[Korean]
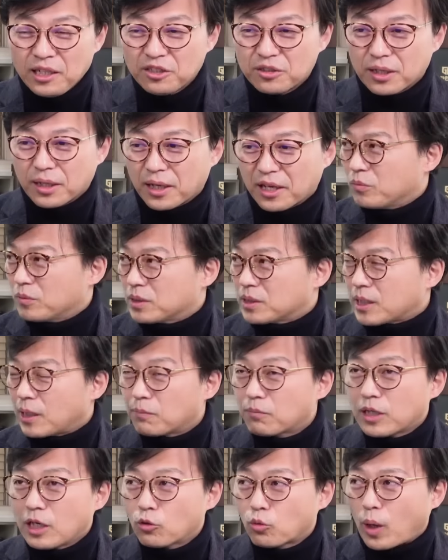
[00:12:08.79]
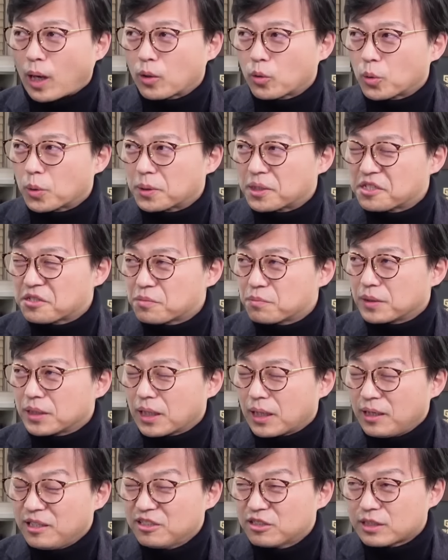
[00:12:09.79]
네, 잠깐 광고를
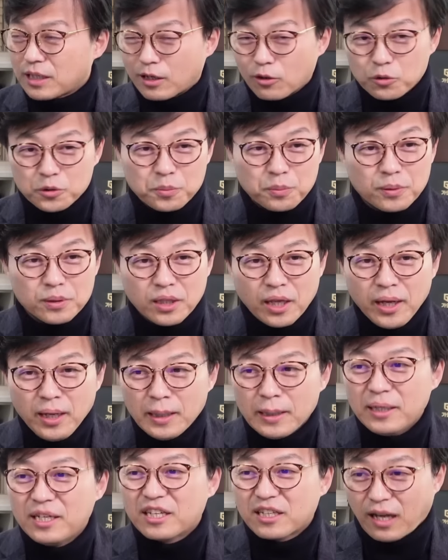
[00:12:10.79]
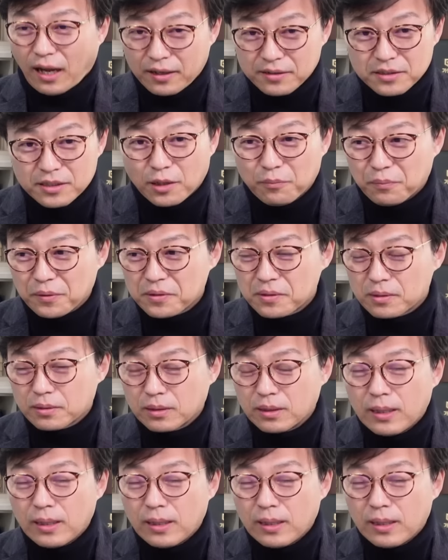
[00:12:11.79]
했습니다. 잘하고 싶을 때 가인즈 캠퍼스.